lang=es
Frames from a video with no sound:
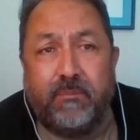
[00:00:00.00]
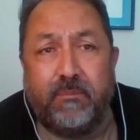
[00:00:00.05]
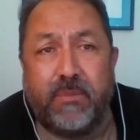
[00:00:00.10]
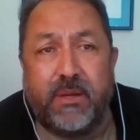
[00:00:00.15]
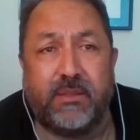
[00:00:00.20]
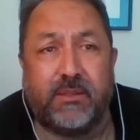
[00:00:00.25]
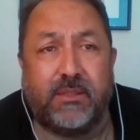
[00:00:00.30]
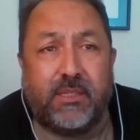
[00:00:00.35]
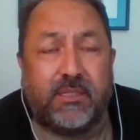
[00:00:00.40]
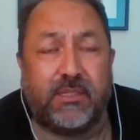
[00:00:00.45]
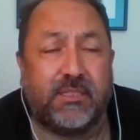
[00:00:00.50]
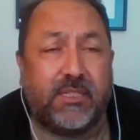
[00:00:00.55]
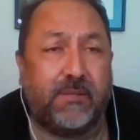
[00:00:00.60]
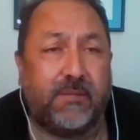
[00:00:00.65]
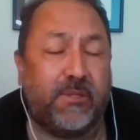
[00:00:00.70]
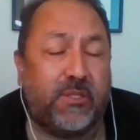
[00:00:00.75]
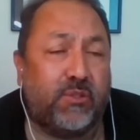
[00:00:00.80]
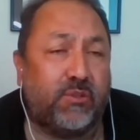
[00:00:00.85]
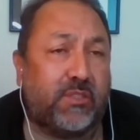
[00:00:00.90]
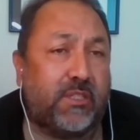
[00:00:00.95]
venta de
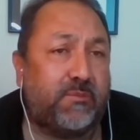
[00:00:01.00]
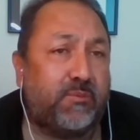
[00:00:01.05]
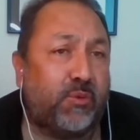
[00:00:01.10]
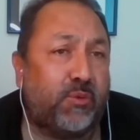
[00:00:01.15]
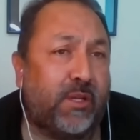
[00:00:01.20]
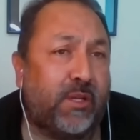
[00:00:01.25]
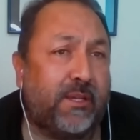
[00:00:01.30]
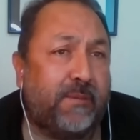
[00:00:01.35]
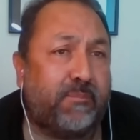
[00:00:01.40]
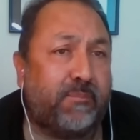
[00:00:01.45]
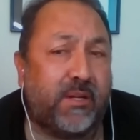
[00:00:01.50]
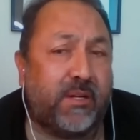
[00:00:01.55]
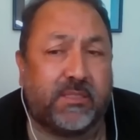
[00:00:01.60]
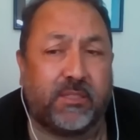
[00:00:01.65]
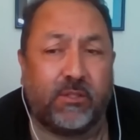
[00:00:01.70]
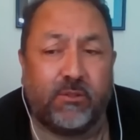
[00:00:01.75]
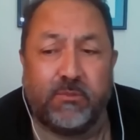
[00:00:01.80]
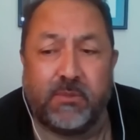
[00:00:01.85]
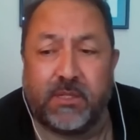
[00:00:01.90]
servicios de espionaje para el Estado